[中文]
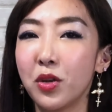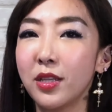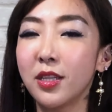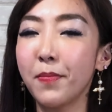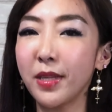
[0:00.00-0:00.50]
所
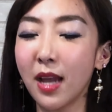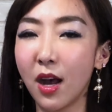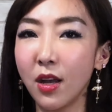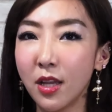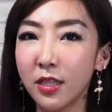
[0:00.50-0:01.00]
以这是比
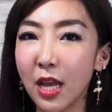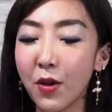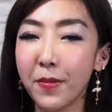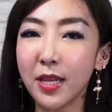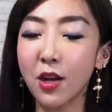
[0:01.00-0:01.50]
较稍
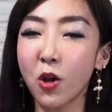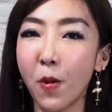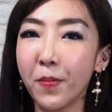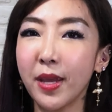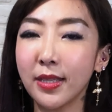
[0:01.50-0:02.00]
微比较
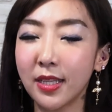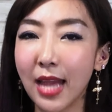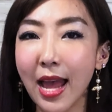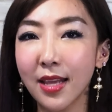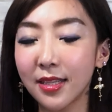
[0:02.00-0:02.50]
公平，其
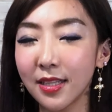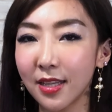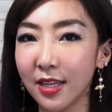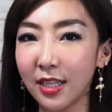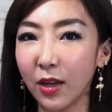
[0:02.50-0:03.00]
实它也竞
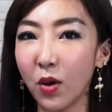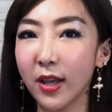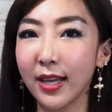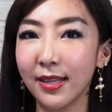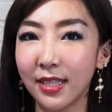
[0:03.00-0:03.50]
争性会
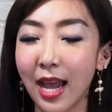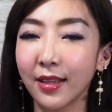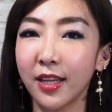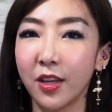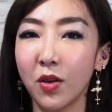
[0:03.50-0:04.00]
更强
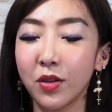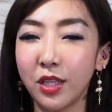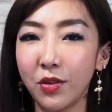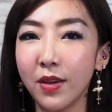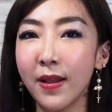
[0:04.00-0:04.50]
的一个游
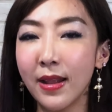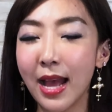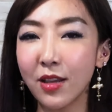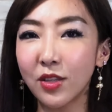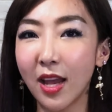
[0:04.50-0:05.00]
戏，因为
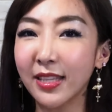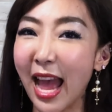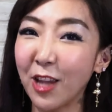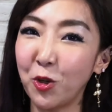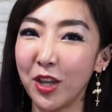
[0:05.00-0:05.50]
它就是要
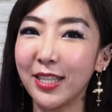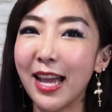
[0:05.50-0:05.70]
打雪